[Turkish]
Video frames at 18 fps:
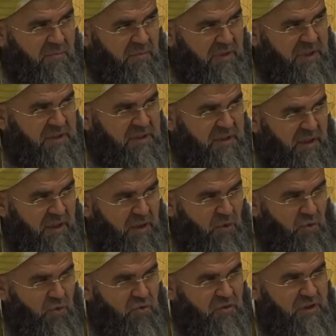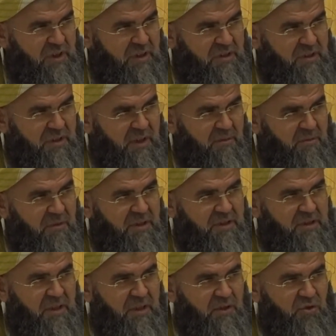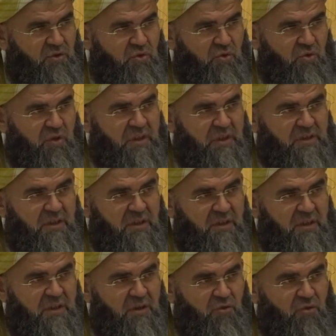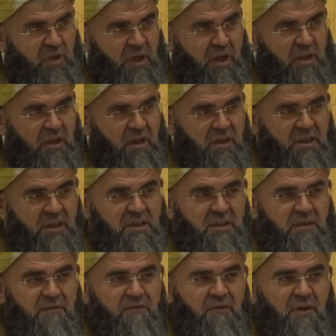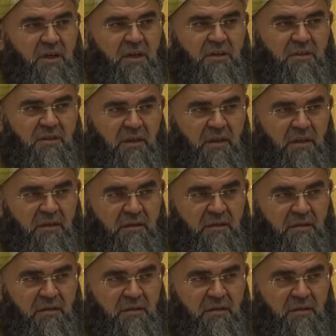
bir sene öncesine bir sene sonrasına da günahlarına kefaret ya. Yani.